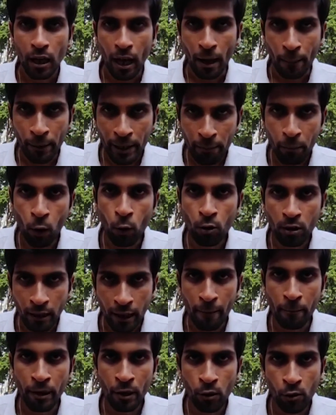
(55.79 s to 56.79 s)
अभी बहुत
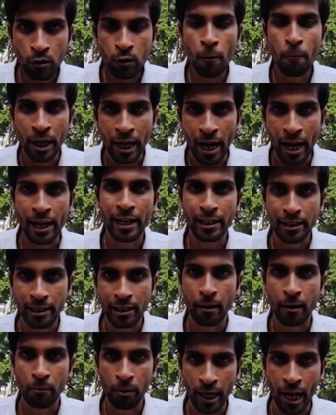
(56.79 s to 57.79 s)
कम है उसको
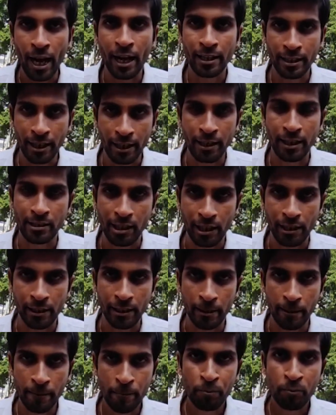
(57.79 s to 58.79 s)
बढ़ाया बढ़ाया जाना
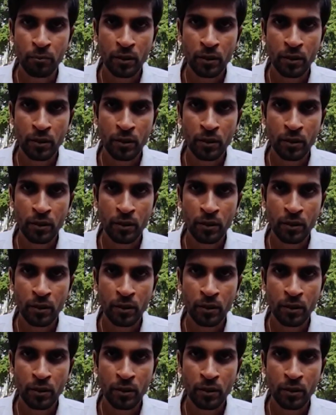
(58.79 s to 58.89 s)
चाहिए